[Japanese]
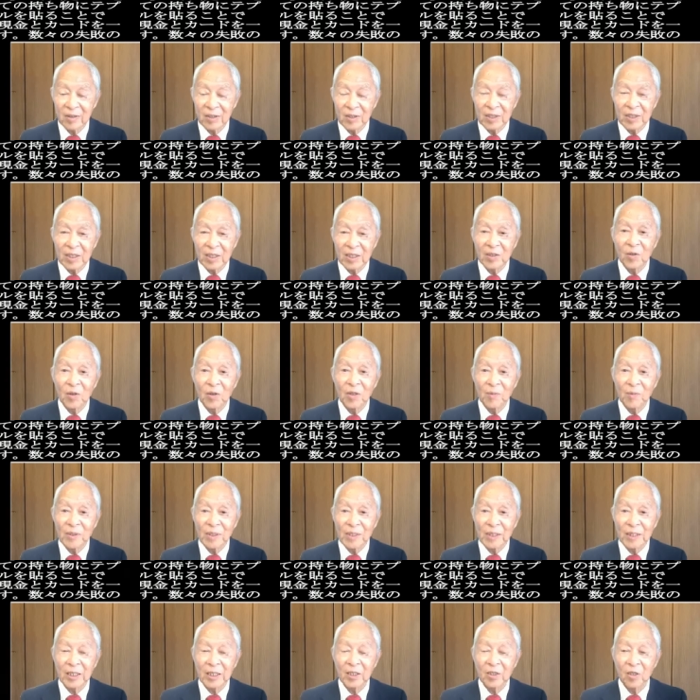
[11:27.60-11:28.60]
映っており
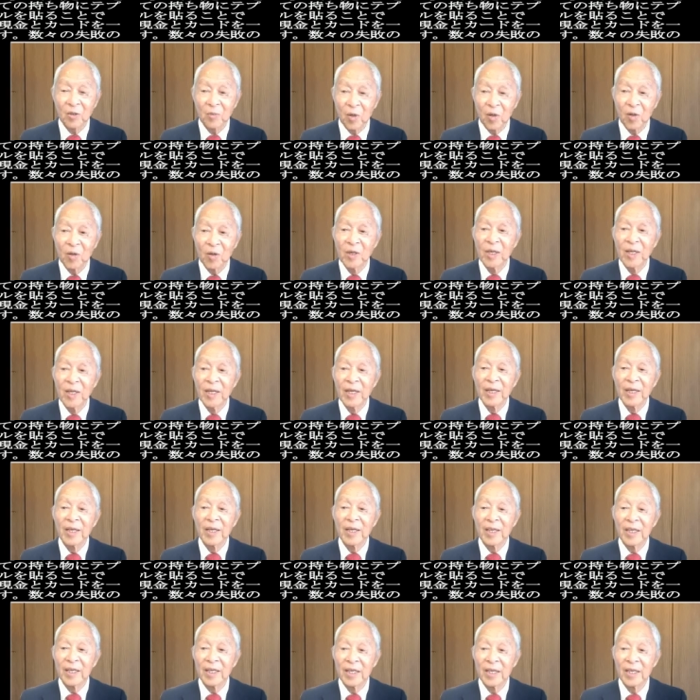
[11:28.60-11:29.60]
ますけれども、
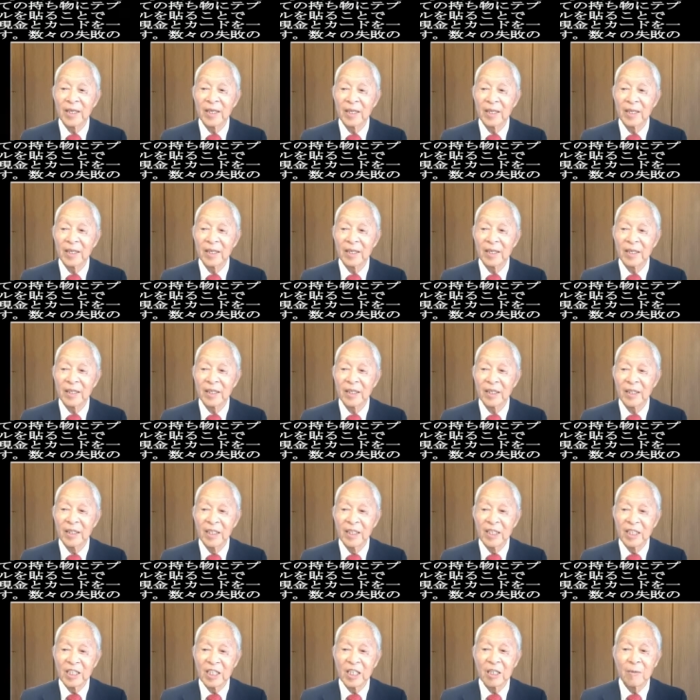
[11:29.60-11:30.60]

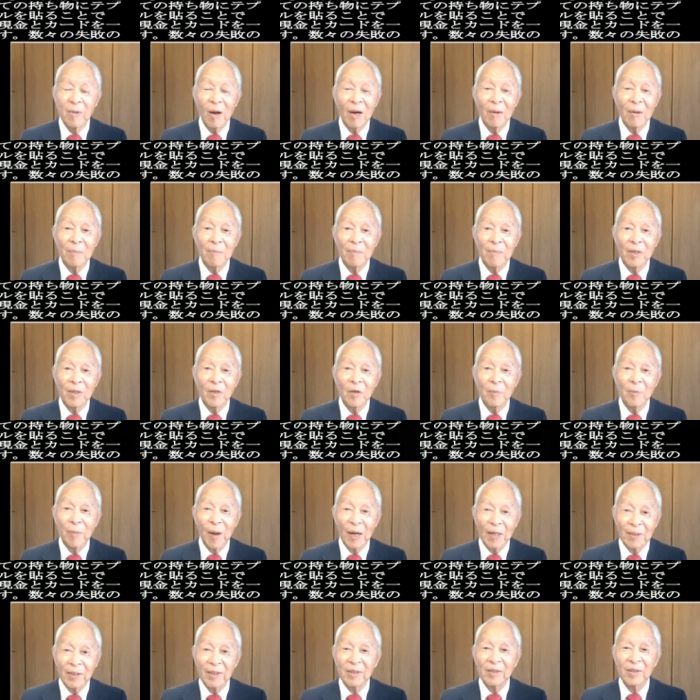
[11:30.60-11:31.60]
えー、2番目の
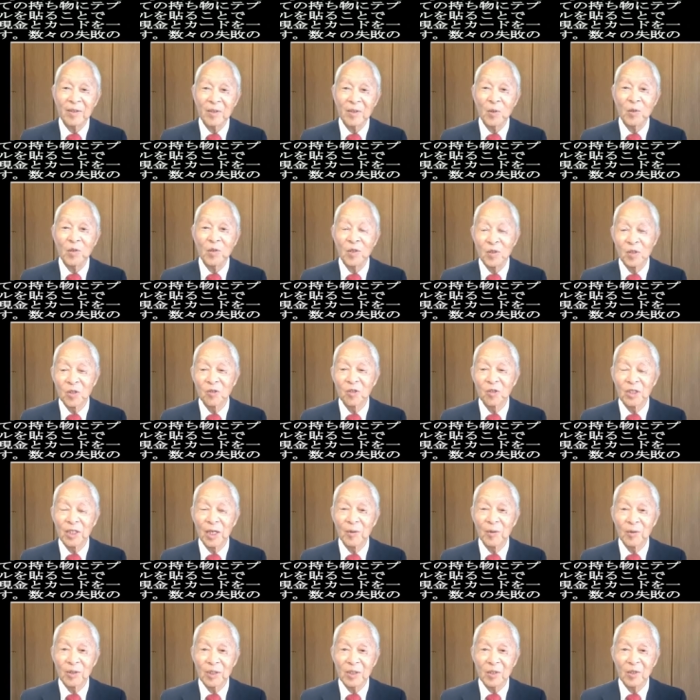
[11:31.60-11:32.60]
バッグという
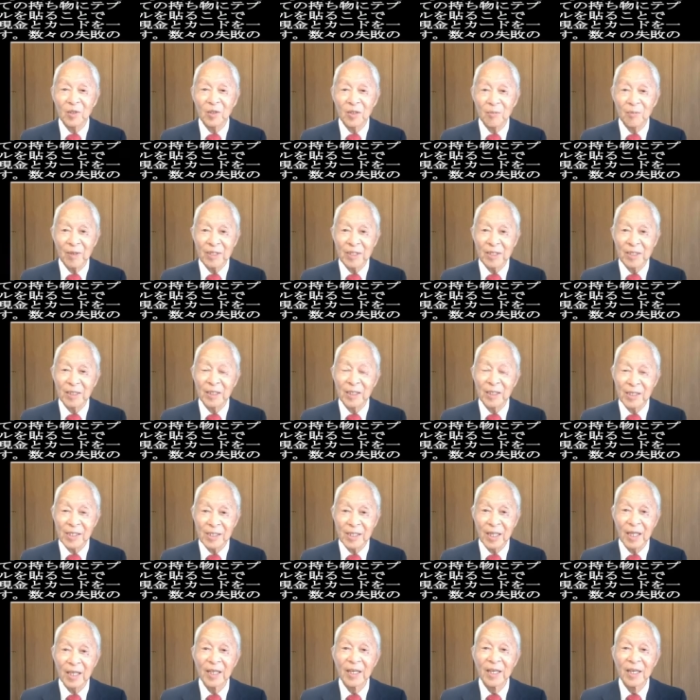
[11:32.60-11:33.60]
札を作りましてで
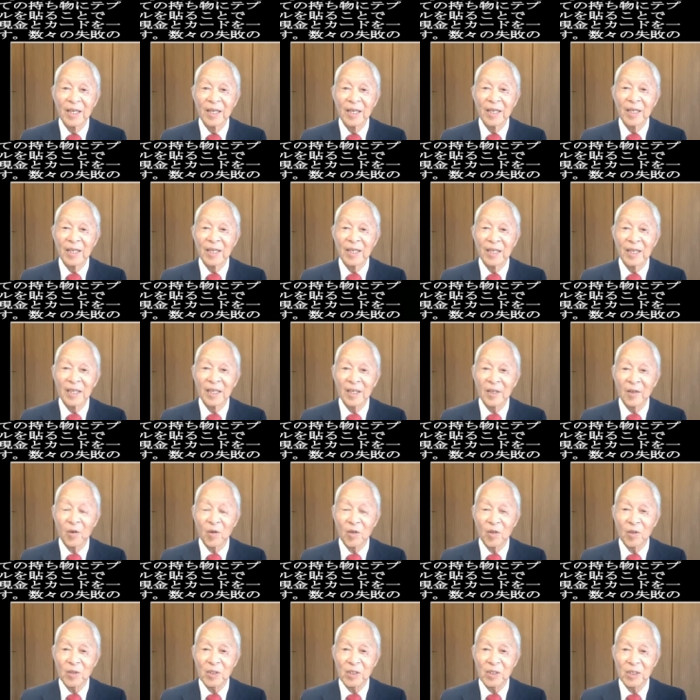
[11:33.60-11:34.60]
すね、えー、
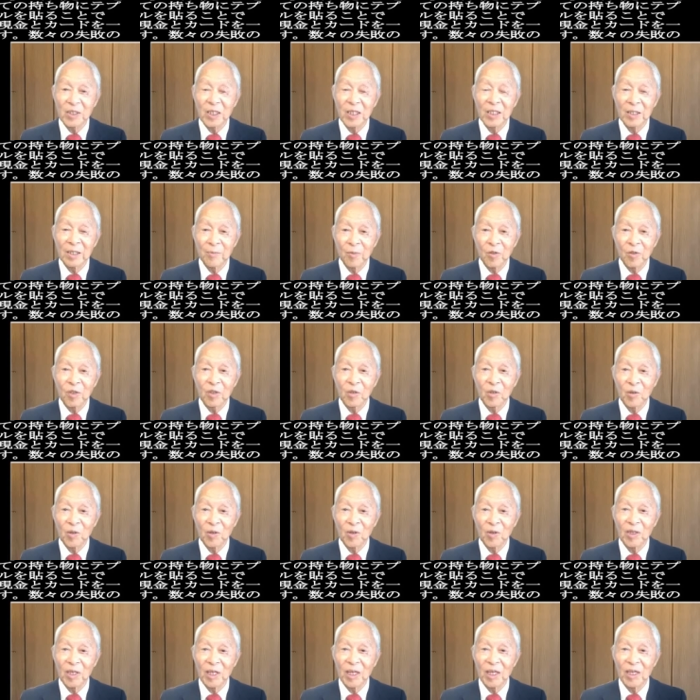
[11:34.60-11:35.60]
これを常に持って
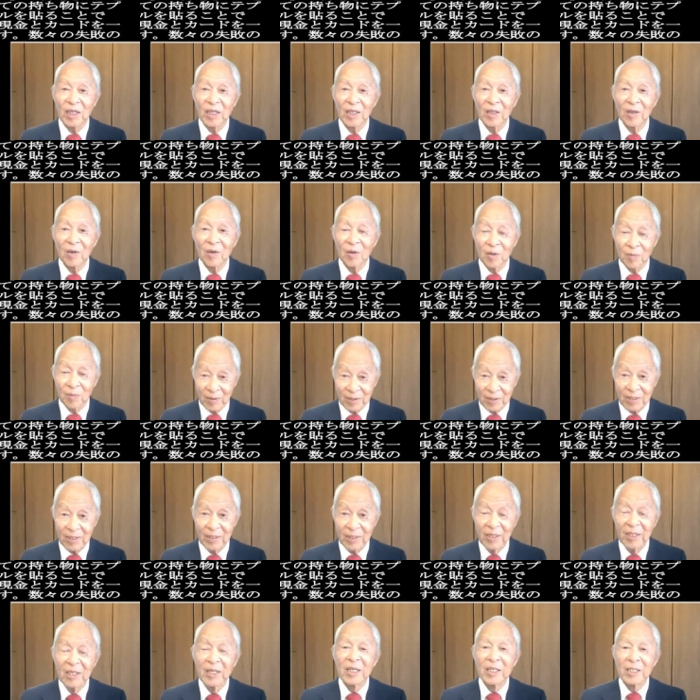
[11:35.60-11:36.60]
おりま
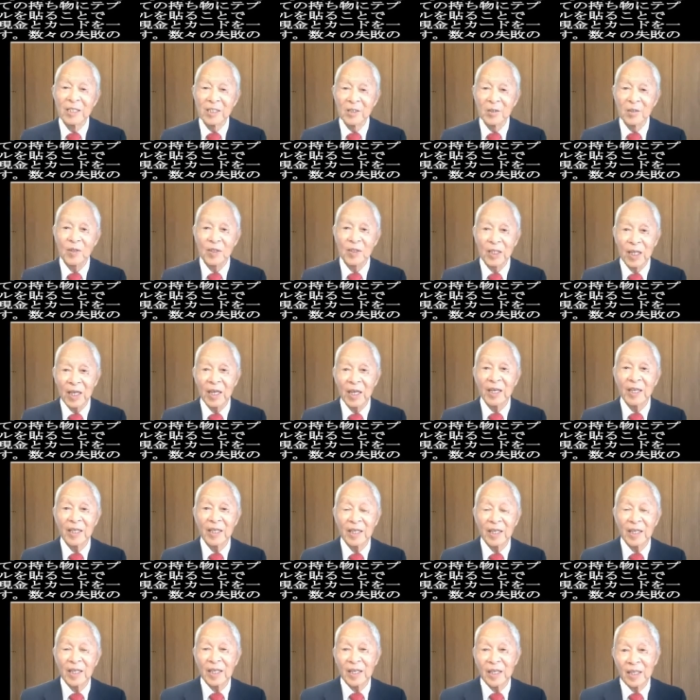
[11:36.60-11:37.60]
す。それ
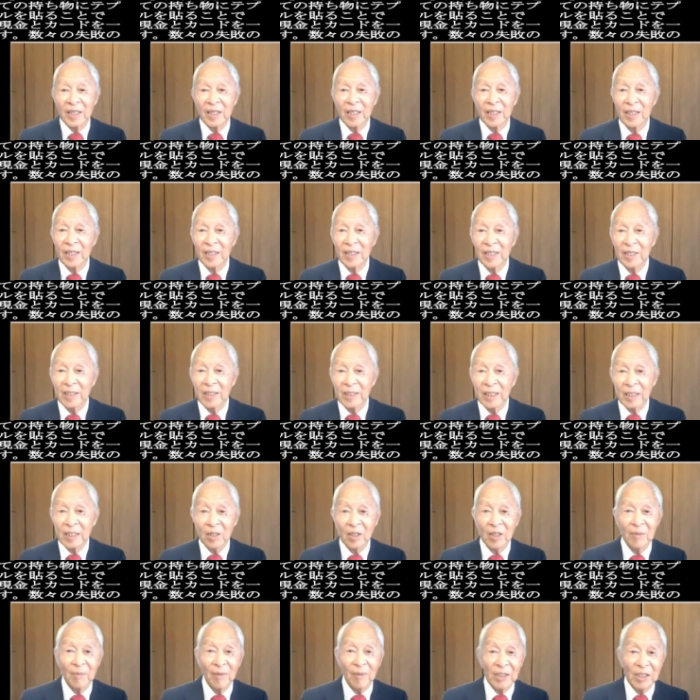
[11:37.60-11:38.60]
で、
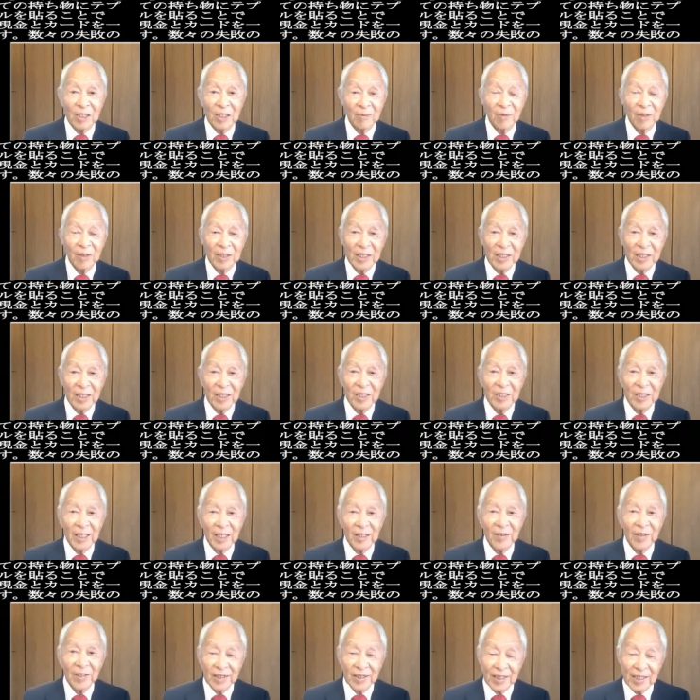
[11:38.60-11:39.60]
えー、例えば一番危険
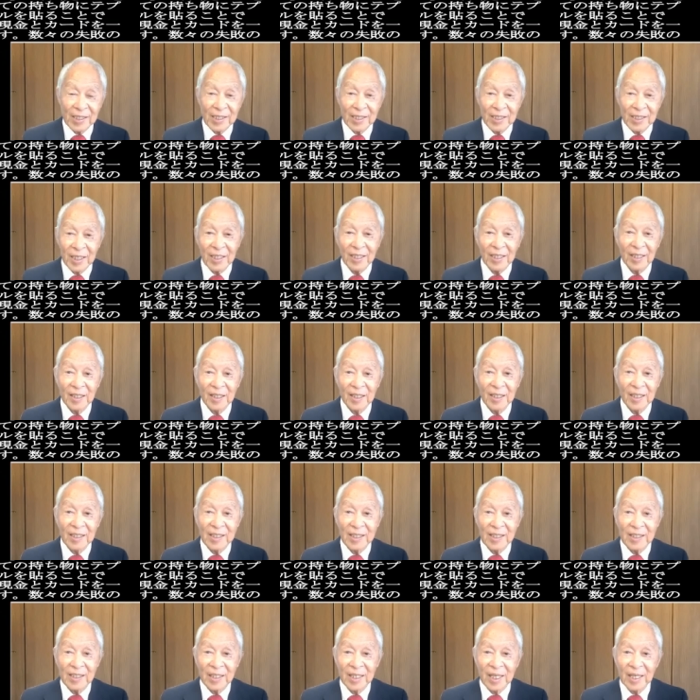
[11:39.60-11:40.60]
なのがですね、
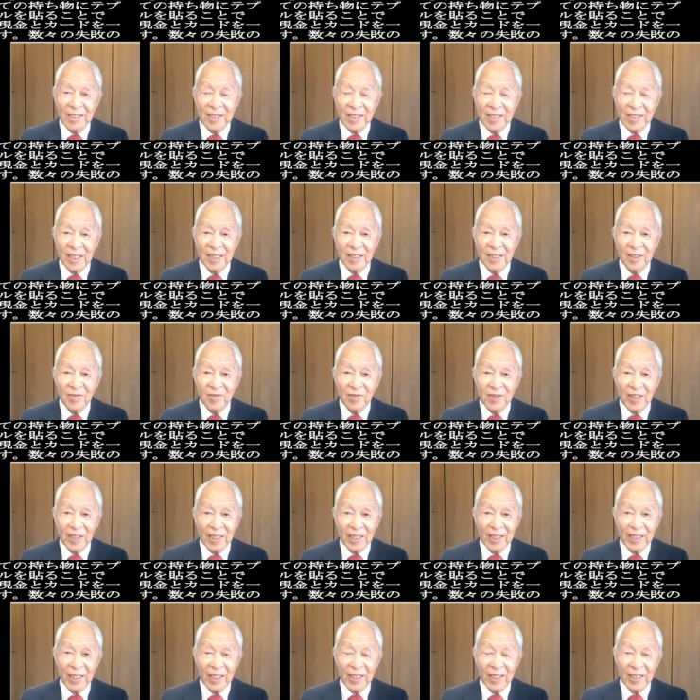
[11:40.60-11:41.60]
え新幹線の
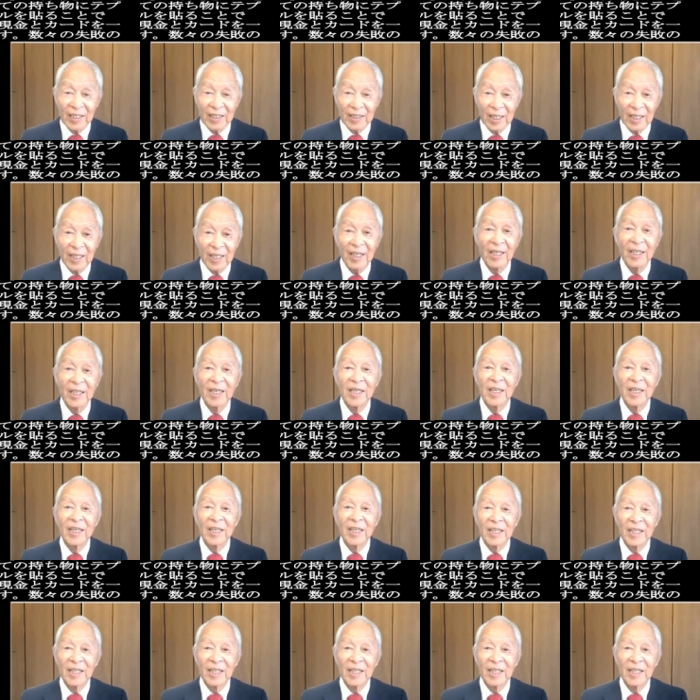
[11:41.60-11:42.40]
中なんかで、